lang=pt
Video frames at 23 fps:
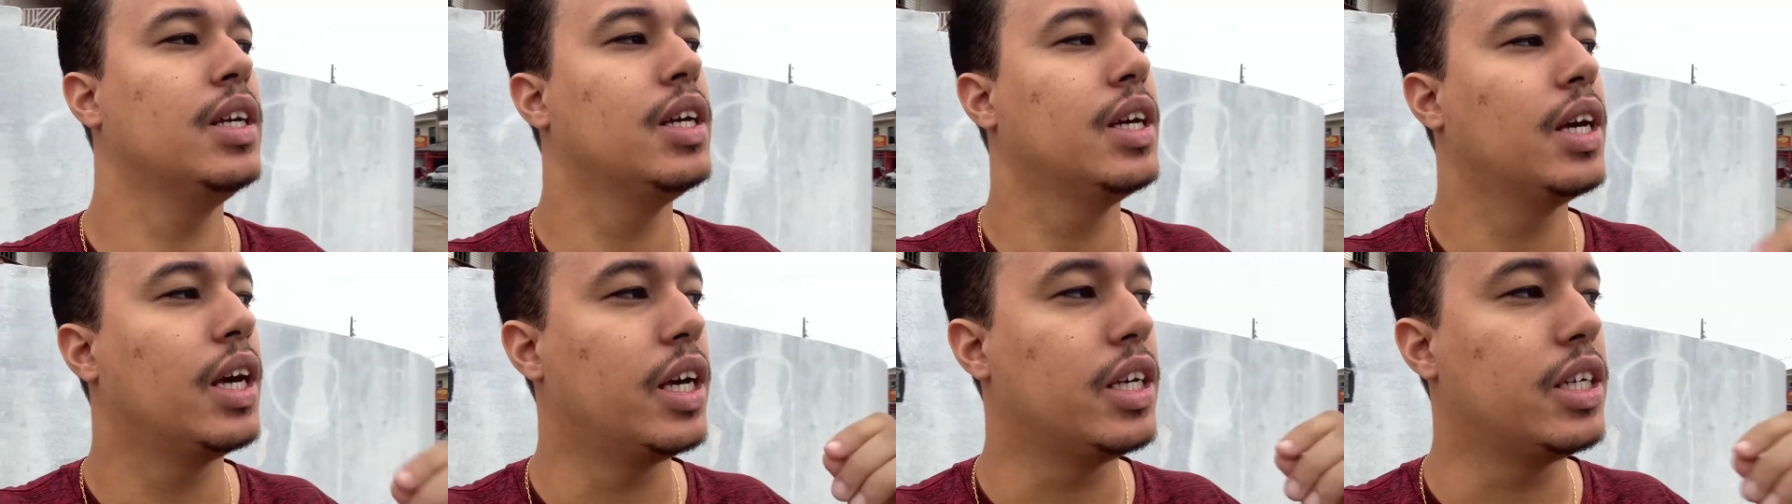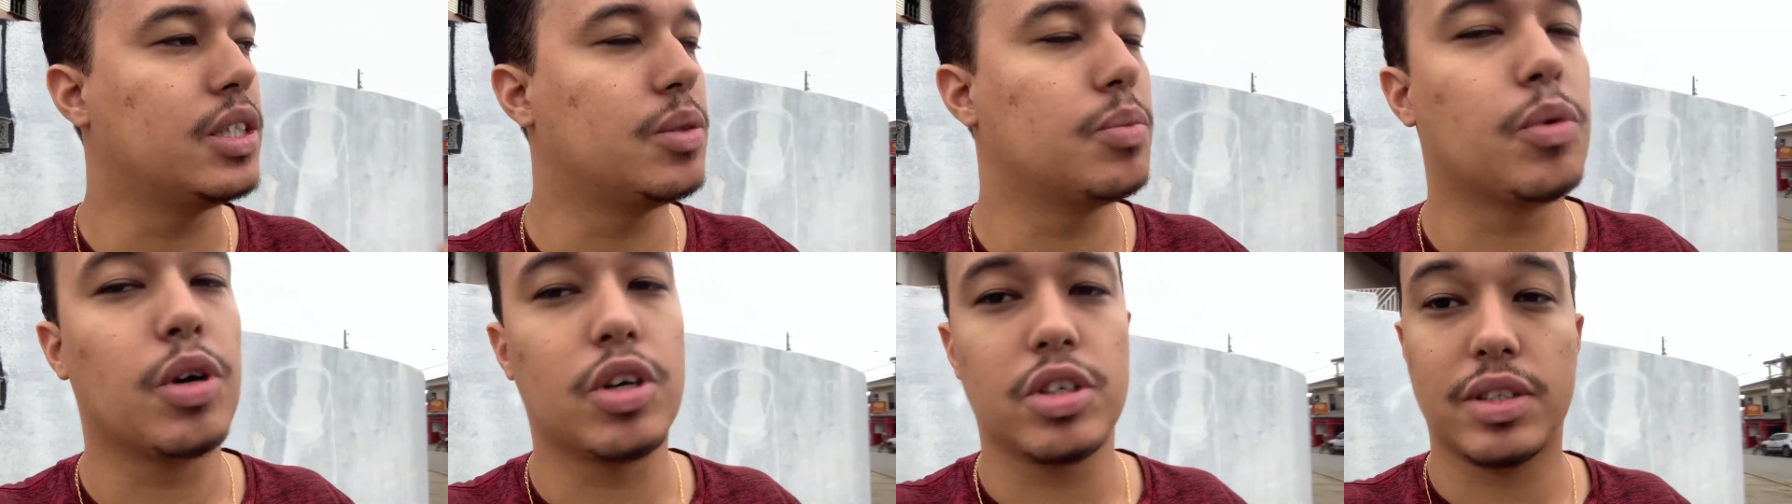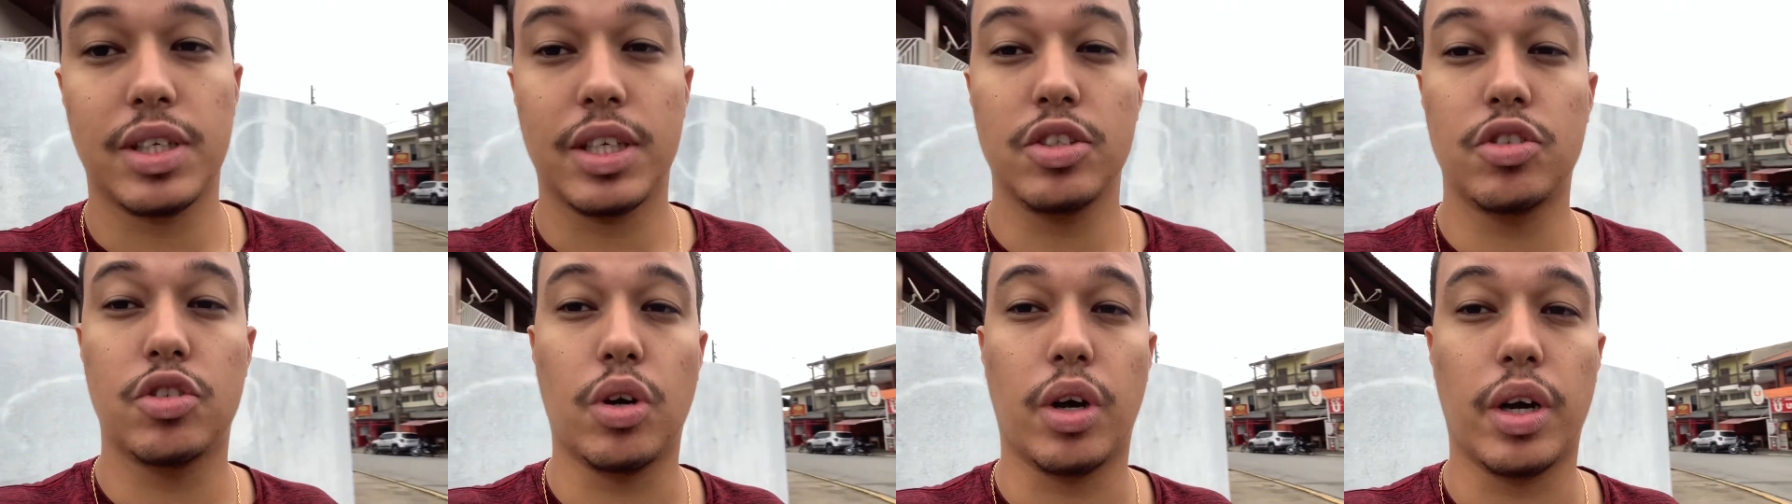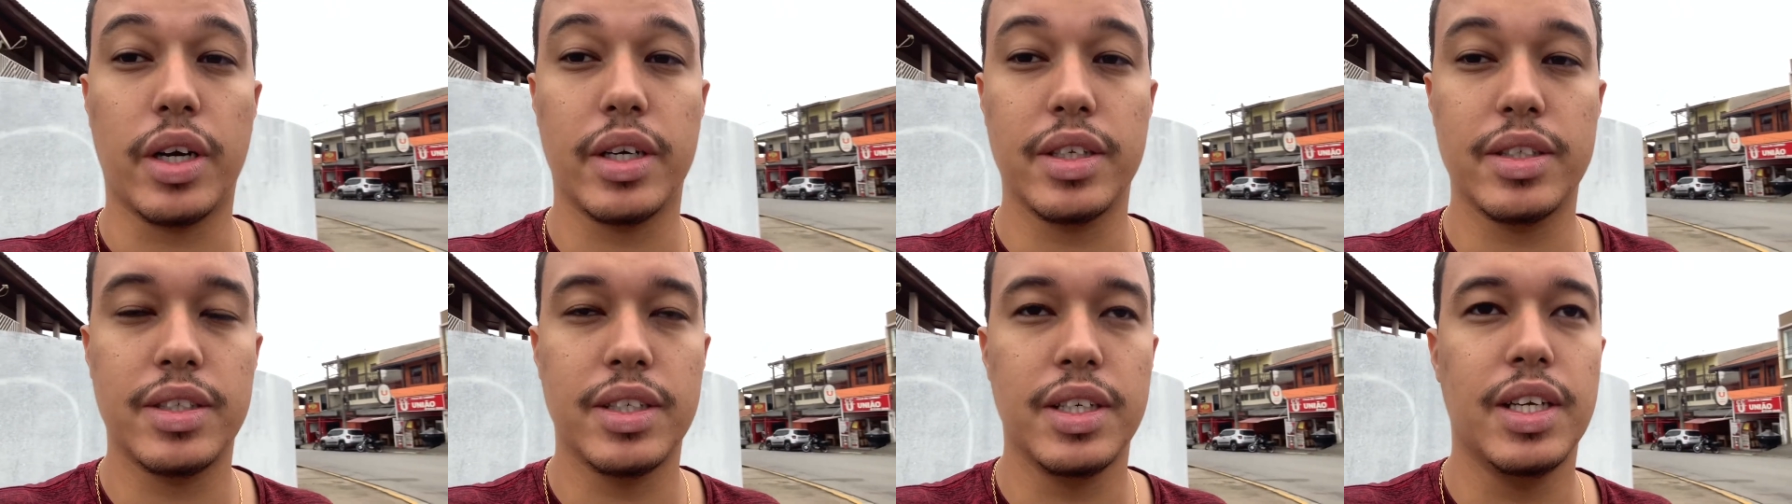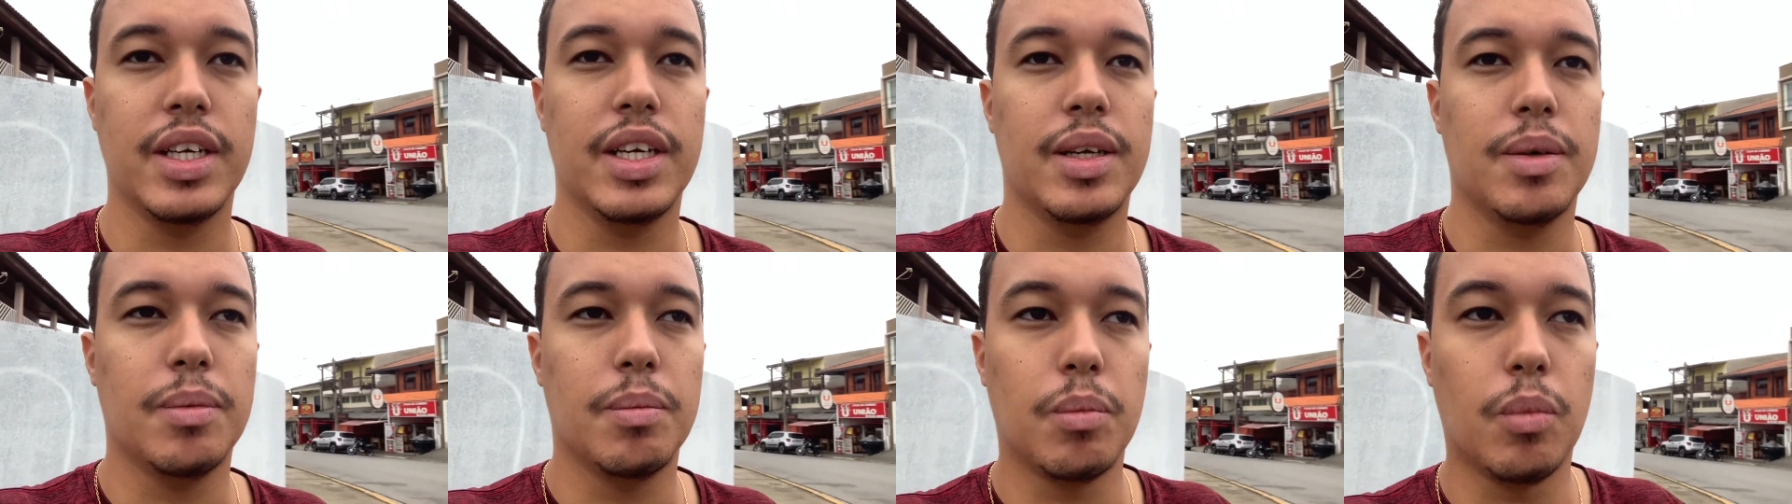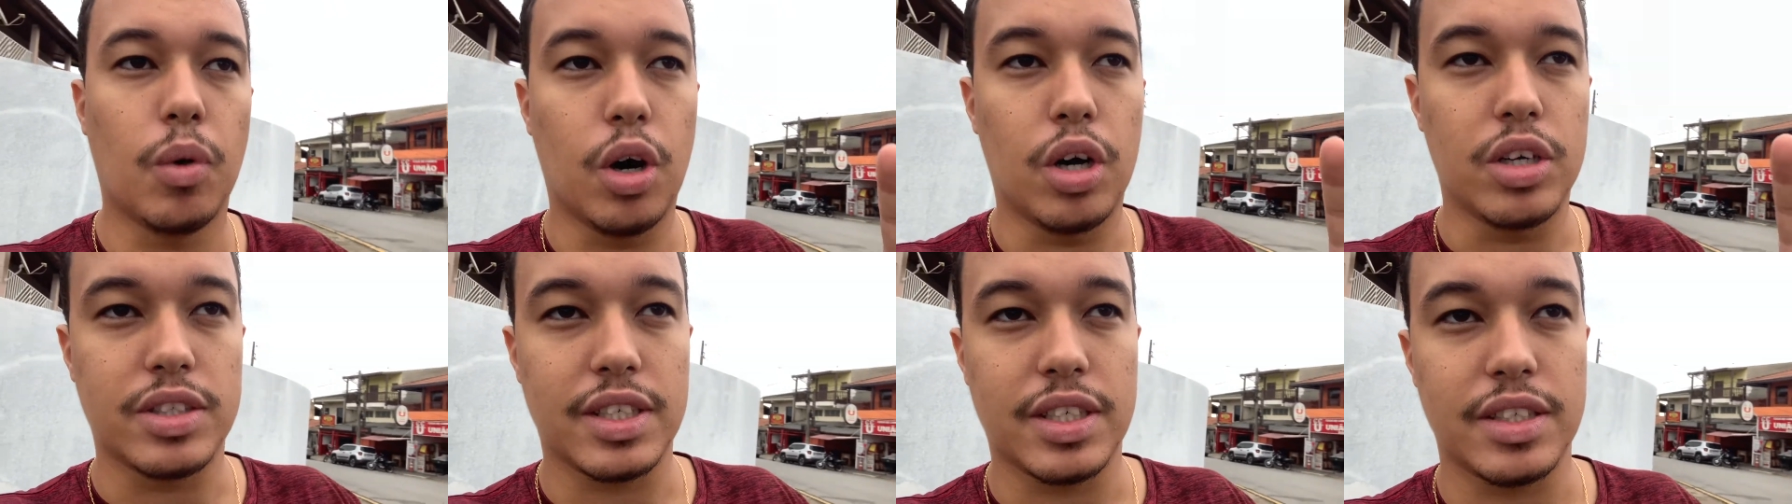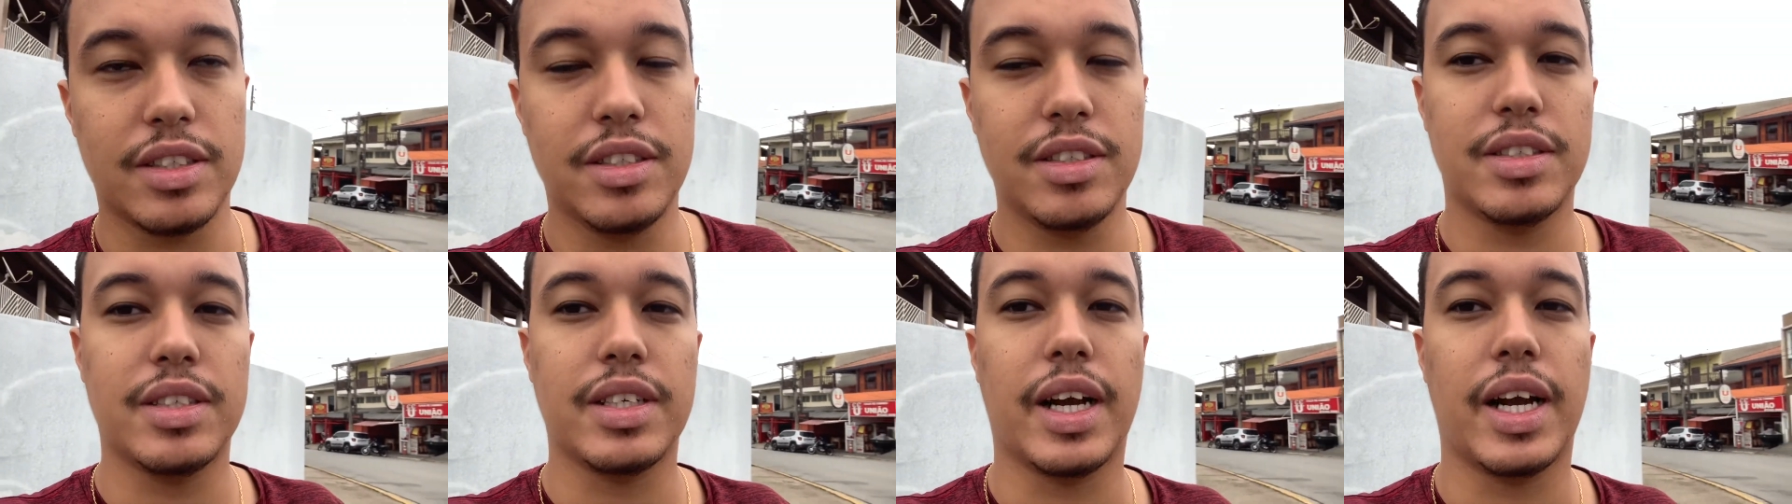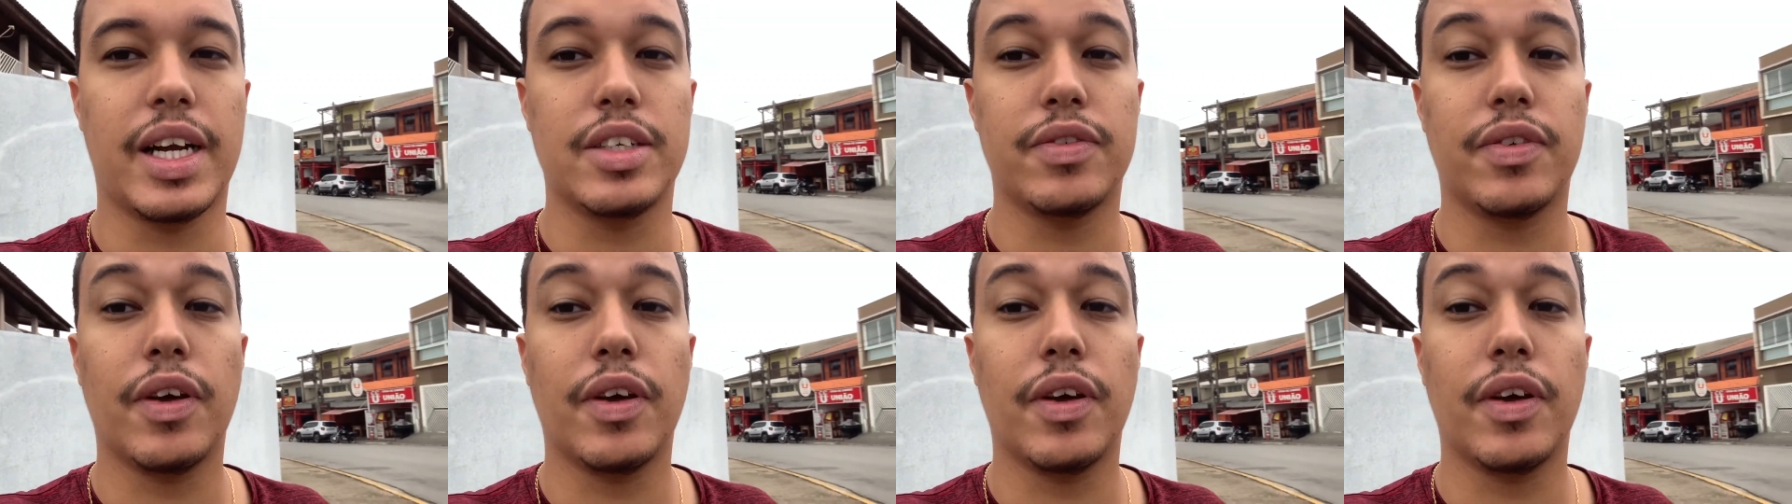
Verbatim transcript: A gente mostra as joggers, mostra as start,